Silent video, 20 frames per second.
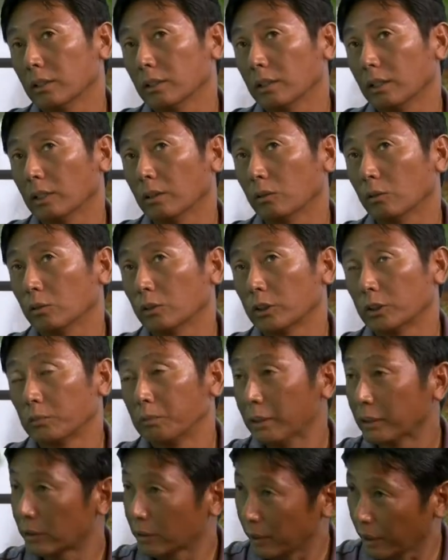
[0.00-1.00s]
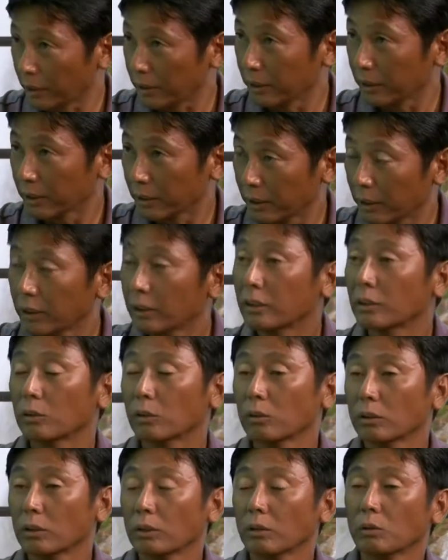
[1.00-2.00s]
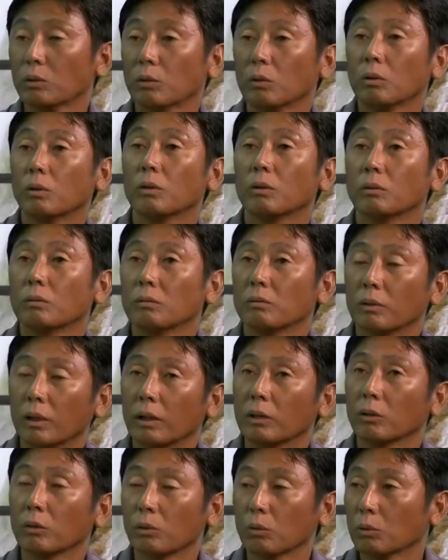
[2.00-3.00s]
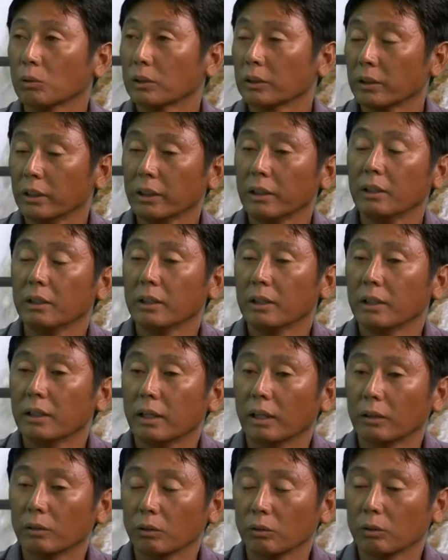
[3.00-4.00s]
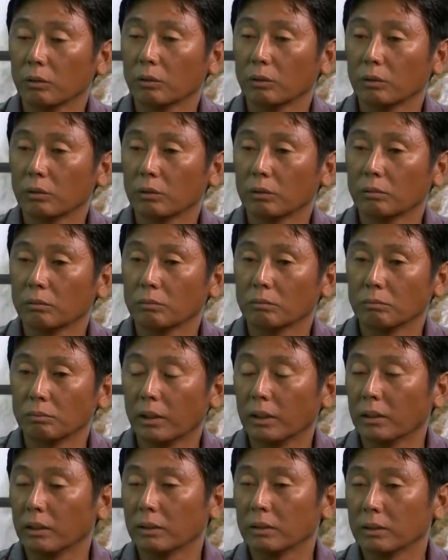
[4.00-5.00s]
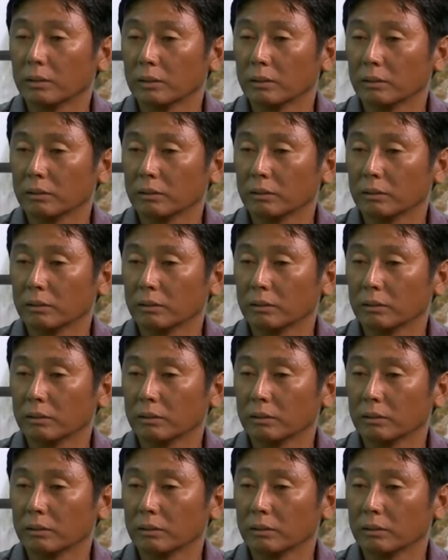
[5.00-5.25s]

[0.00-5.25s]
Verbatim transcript: あの死別なりね、ね、うん、そういったことをあの通して、うん、あのまあ